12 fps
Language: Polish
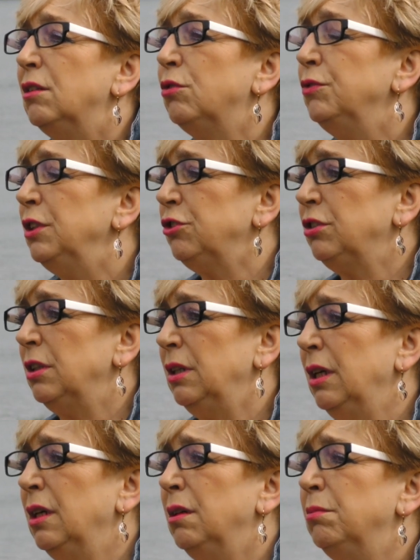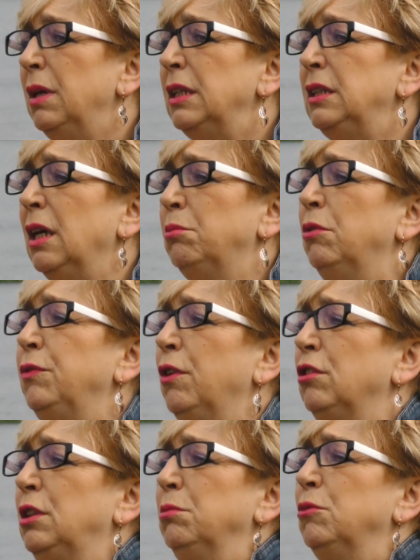Również y, media mówią
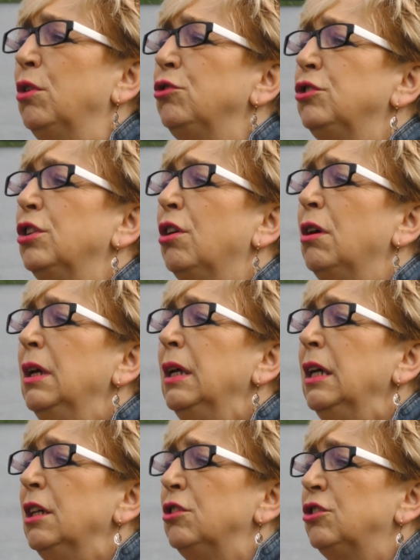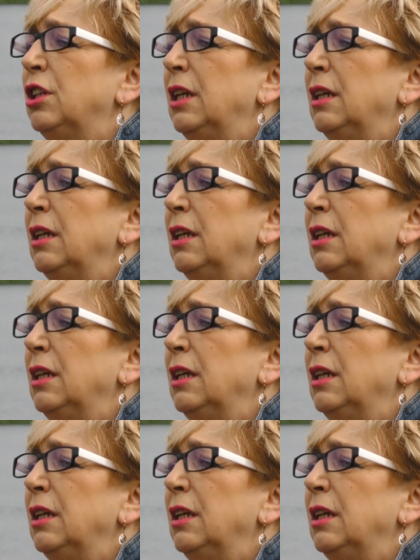o tym głośno, że